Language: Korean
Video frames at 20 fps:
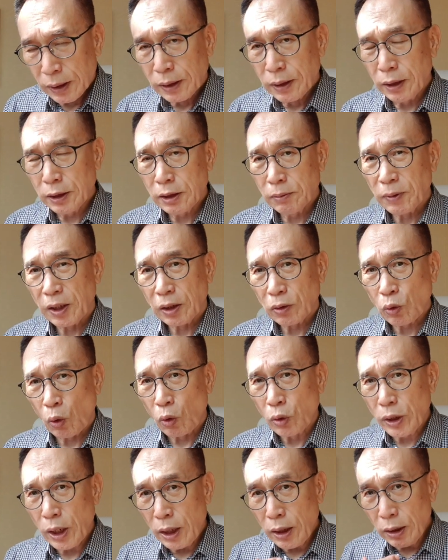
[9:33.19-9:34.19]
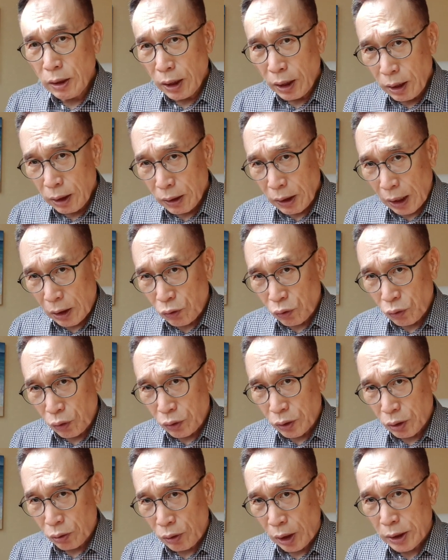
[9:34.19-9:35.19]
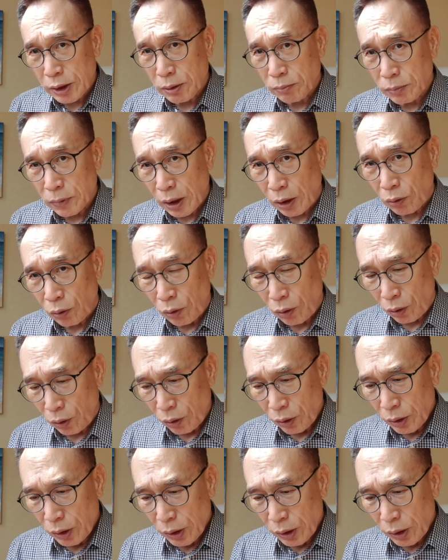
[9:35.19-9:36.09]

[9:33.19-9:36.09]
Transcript: 그렇지만 동양에 가지고 있는 관념대로